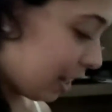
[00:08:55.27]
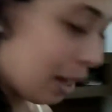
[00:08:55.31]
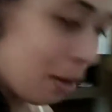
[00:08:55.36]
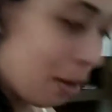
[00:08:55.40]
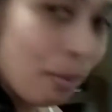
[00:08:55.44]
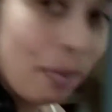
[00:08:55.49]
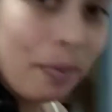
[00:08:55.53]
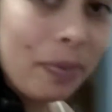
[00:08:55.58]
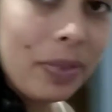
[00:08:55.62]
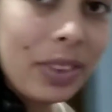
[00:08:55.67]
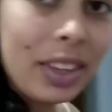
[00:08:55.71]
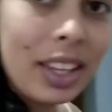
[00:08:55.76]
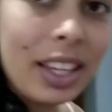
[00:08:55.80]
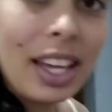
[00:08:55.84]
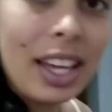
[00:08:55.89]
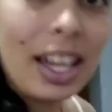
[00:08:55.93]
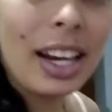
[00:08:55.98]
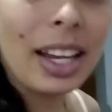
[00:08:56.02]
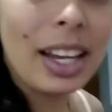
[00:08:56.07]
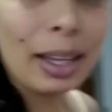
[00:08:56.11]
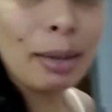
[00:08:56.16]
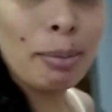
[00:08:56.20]
quer, ela quer
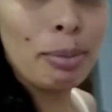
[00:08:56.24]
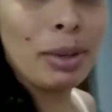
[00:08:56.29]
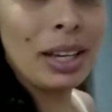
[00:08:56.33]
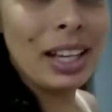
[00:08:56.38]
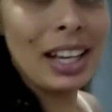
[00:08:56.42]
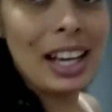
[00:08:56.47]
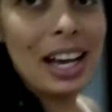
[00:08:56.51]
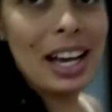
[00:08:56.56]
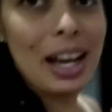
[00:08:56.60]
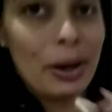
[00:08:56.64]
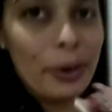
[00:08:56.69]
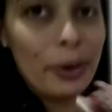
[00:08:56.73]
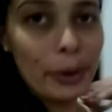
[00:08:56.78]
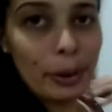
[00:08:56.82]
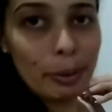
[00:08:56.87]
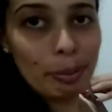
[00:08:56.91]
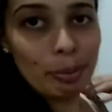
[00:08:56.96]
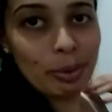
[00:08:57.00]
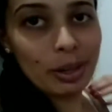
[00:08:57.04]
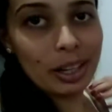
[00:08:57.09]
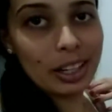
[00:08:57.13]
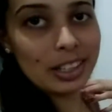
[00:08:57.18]
pegar a
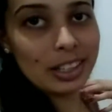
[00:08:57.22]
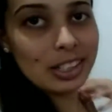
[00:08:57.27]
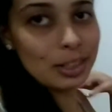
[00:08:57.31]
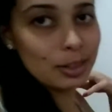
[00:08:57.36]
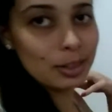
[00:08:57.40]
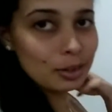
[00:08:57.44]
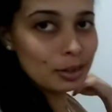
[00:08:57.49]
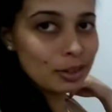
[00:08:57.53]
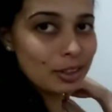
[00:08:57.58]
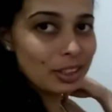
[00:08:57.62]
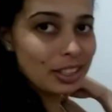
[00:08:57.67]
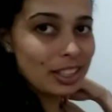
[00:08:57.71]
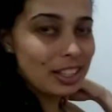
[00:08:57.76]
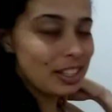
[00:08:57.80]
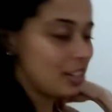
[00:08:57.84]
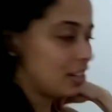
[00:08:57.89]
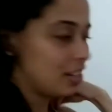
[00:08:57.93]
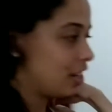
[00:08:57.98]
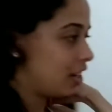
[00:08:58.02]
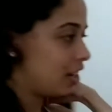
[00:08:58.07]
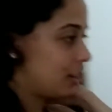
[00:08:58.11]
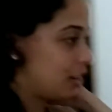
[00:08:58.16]
roupa de tudo quanto
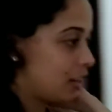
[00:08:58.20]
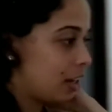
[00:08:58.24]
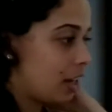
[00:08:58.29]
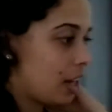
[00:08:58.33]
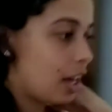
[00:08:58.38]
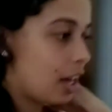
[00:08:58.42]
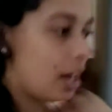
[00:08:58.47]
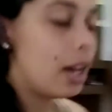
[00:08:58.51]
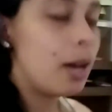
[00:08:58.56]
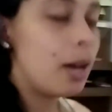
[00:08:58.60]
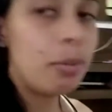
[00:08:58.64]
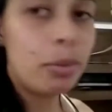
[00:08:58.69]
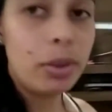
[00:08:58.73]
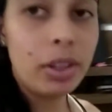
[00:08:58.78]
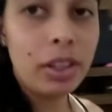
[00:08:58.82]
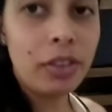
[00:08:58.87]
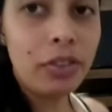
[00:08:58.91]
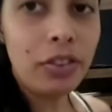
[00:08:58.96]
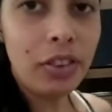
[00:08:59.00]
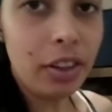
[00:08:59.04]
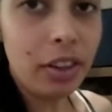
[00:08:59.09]
é jeito. Muito